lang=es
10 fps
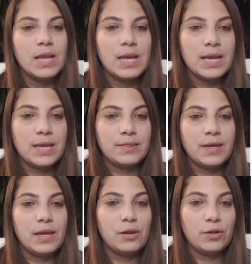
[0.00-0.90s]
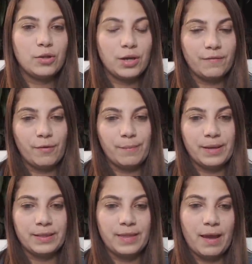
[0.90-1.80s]
Ese es el odio que
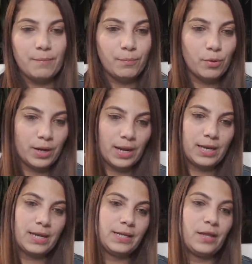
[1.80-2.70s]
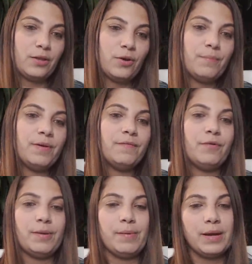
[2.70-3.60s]
fomenta Bukele, añadió. Me
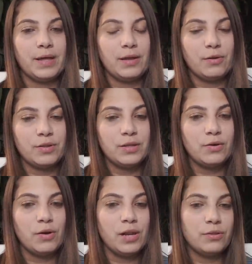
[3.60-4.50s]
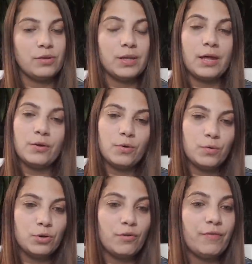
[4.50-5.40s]
informan que de los cinco lesionados,
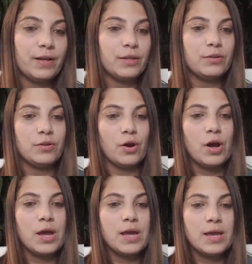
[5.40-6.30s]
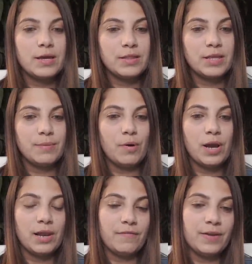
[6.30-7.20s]
uno falleció. Exigimos a
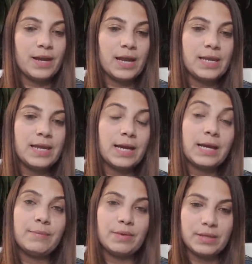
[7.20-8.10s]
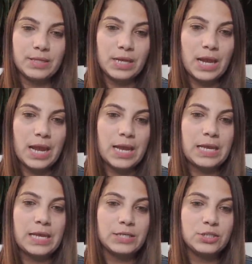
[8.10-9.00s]
la Fiscalía que investigue
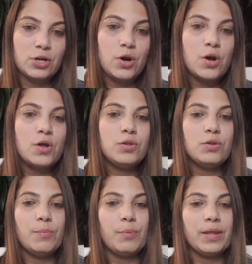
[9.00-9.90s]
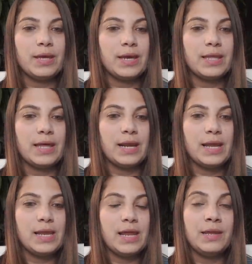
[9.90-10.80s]
el hecho. No puede quedar
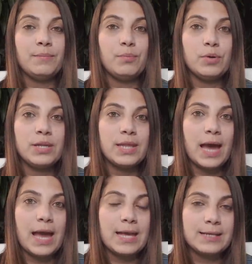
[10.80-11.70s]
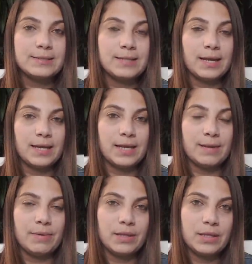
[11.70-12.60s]
en la impunidad este
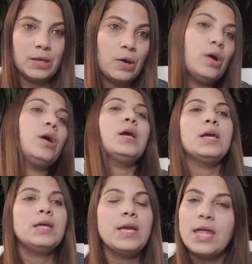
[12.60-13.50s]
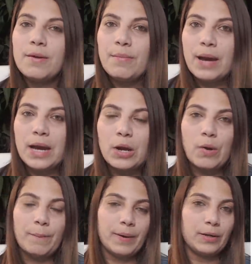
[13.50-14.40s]
crimen, dijo. Y además
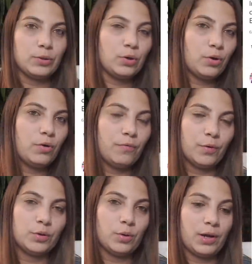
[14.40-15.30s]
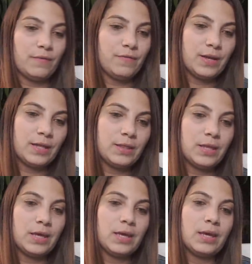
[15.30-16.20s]
compartió fotografías
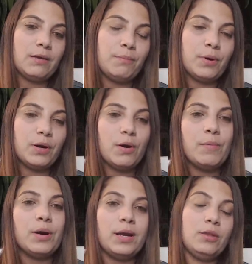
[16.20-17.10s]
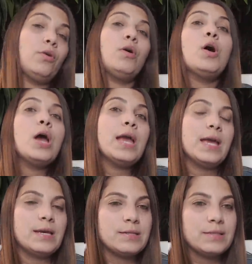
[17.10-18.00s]
de pues cómo quedó
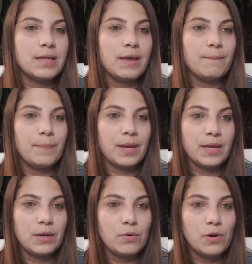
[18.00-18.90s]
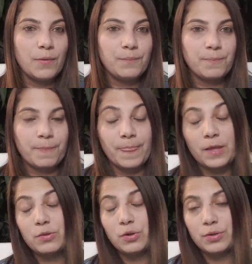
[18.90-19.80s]
ese vehículo
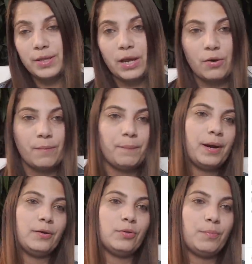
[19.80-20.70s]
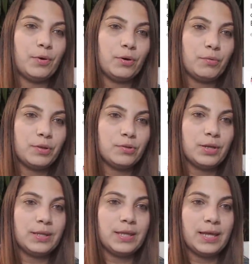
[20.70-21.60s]
no se las comparto por
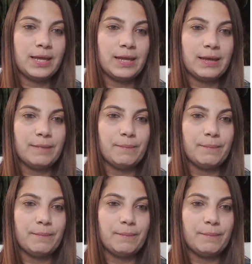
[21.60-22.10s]
cuestiones de